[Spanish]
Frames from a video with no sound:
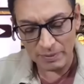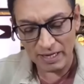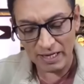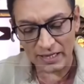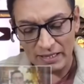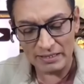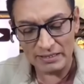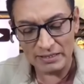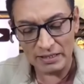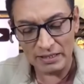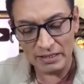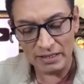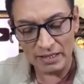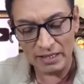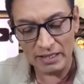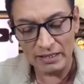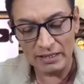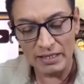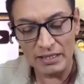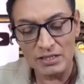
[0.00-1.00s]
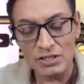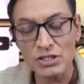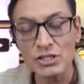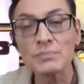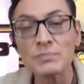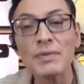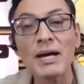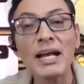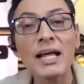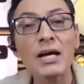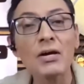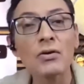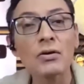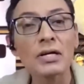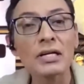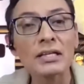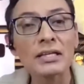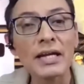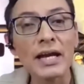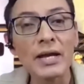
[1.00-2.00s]
ser real y puedes callarle al mundo
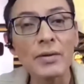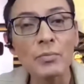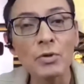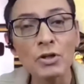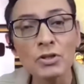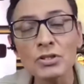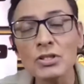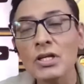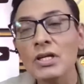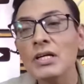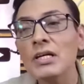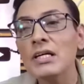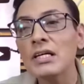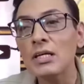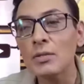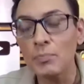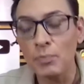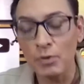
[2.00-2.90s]
las burlas y dudas que